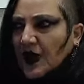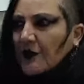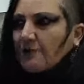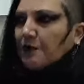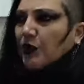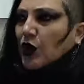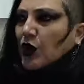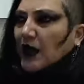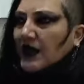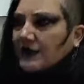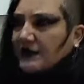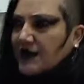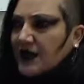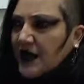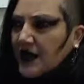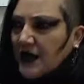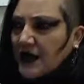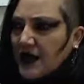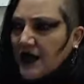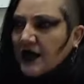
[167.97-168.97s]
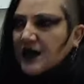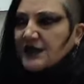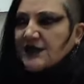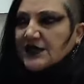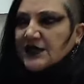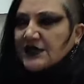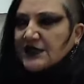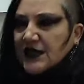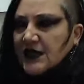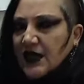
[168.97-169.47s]
porque tienen
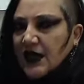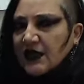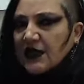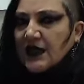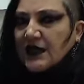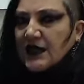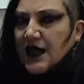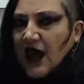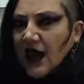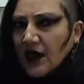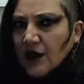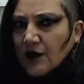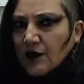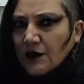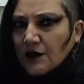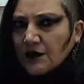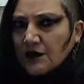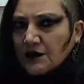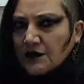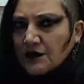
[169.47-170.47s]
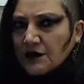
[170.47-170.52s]
necesidad de diálogo,